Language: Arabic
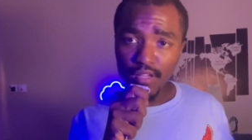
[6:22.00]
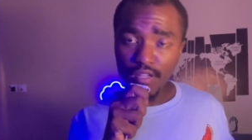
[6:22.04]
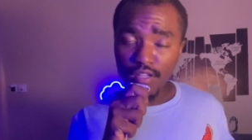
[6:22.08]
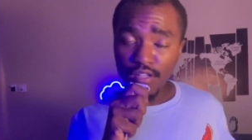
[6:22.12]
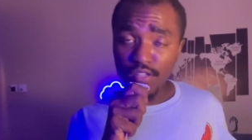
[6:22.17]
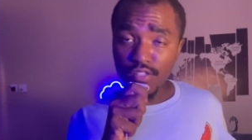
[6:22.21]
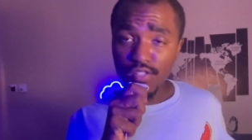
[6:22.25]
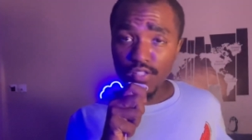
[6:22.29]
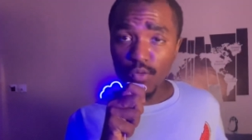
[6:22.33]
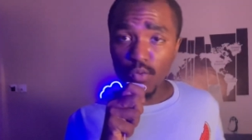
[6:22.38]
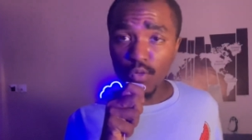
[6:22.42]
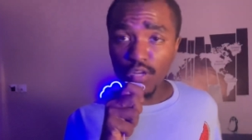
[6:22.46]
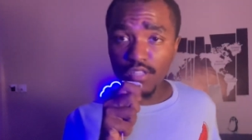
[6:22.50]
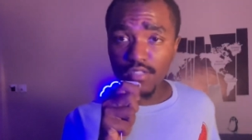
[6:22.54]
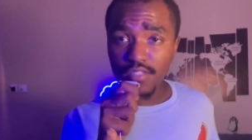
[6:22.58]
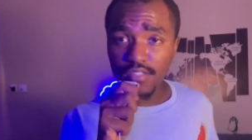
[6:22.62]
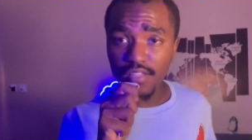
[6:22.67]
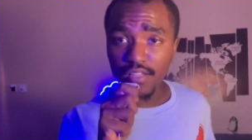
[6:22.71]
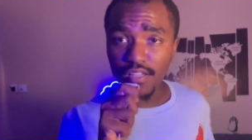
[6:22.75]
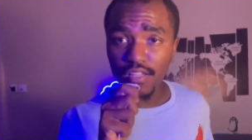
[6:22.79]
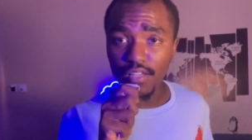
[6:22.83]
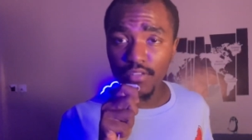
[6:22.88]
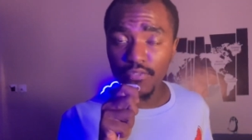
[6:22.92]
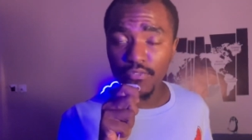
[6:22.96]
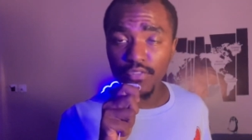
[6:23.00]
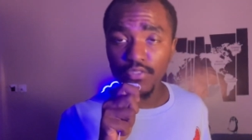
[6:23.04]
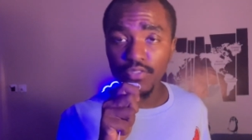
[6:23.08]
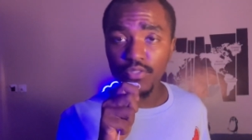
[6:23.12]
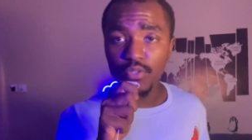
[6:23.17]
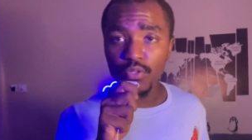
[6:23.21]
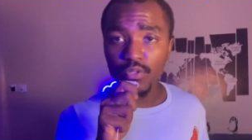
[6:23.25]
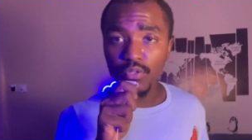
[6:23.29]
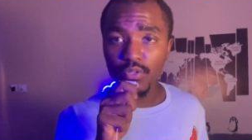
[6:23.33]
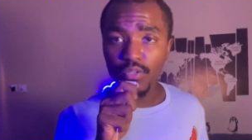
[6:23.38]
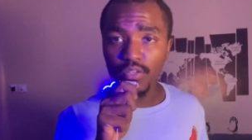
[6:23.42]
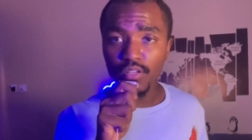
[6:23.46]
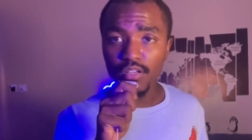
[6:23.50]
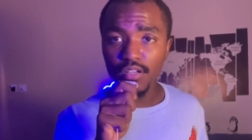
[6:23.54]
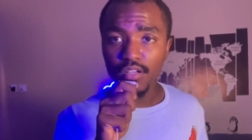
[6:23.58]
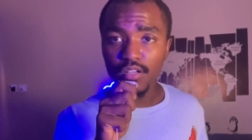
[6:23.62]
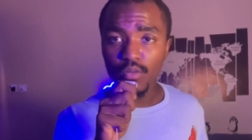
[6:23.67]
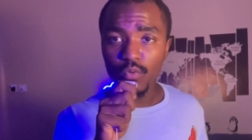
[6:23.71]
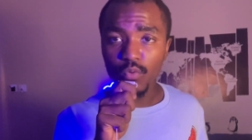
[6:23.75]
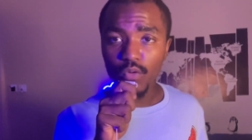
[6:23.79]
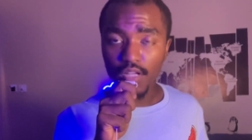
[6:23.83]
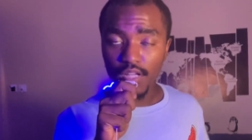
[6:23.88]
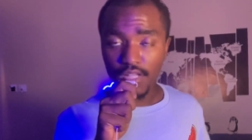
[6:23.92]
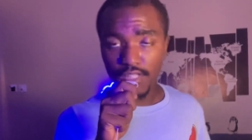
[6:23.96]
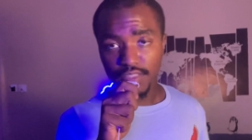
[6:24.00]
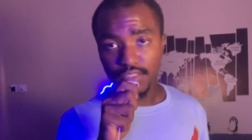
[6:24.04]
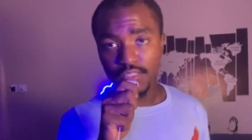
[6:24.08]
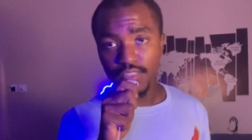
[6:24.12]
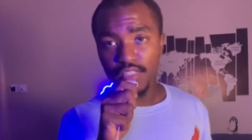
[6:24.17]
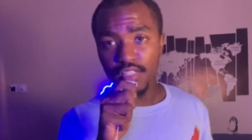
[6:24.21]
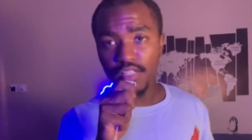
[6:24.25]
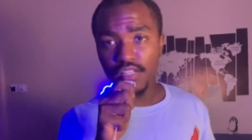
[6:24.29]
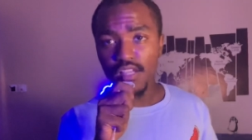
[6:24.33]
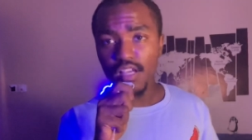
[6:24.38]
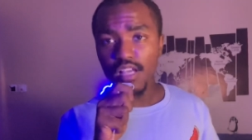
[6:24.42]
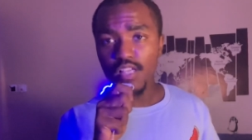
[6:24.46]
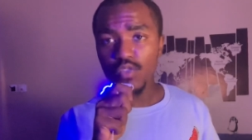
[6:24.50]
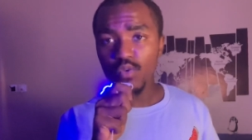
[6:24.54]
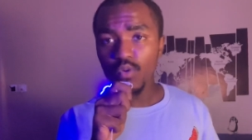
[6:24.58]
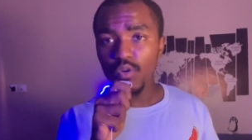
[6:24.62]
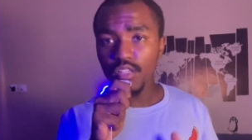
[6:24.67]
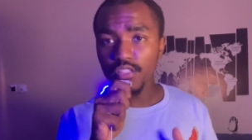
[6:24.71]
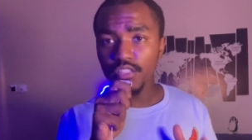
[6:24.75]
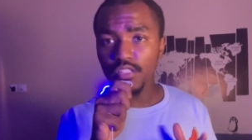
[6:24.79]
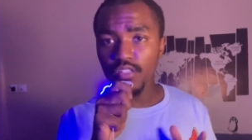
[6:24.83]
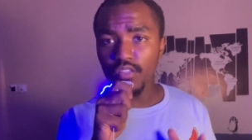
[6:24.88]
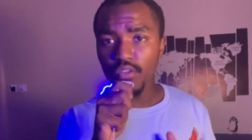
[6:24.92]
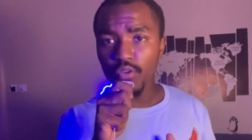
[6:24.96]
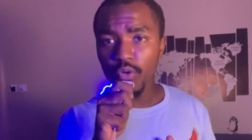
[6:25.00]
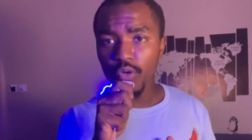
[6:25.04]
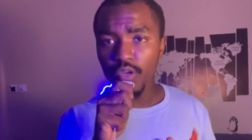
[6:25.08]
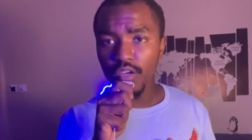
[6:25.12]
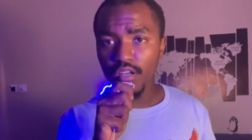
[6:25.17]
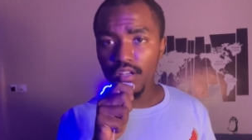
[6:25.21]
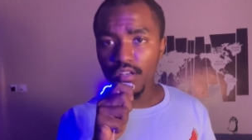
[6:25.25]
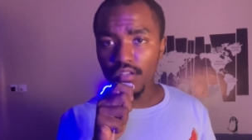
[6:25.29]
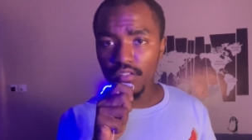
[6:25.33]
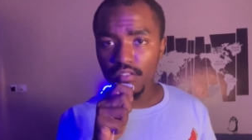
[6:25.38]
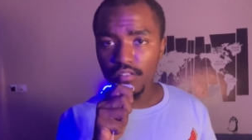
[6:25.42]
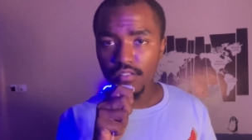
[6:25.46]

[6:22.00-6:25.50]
صورت آه، فيديو آه، وانا اشتري ازواج الكوكر